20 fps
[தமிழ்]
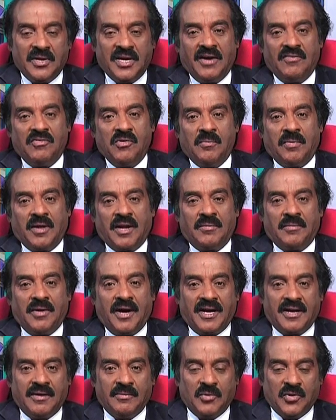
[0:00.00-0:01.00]
மிகவும்
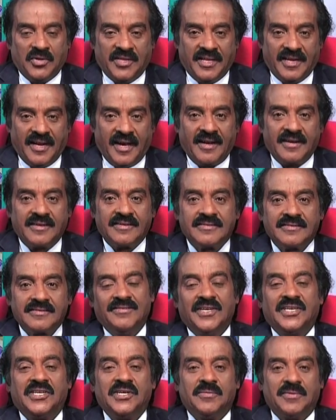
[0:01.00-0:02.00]
பலமாக மோதினான்
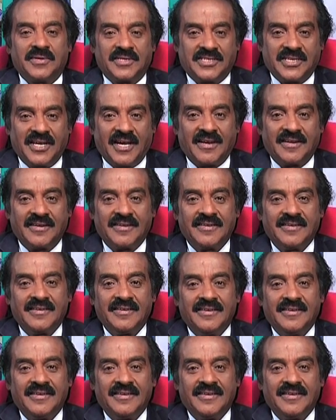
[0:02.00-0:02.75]
வெற்றி பெற்றான்